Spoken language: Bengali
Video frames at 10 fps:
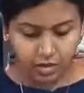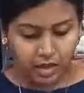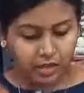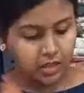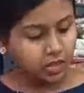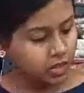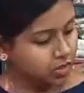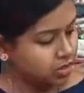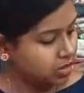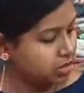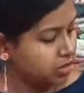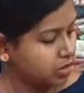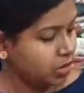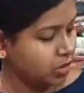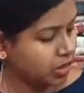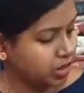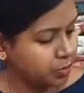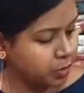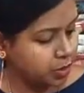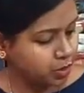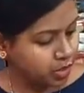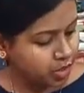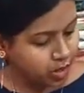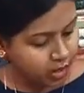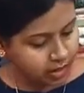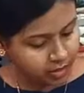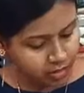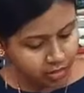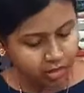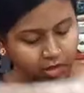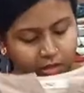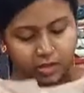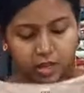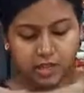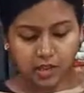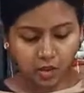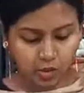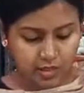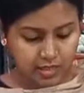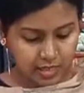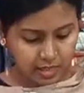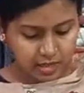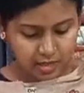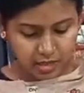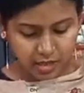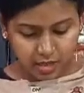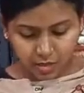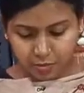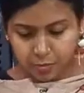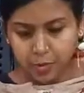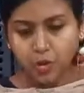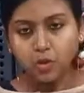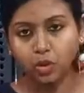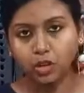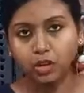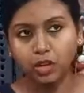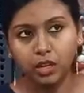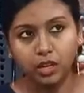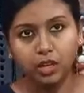খাদি কটনের উপরে তৈরি করা দেখো খাদি কটন সিল্ক যেটা পিওর কটন নয়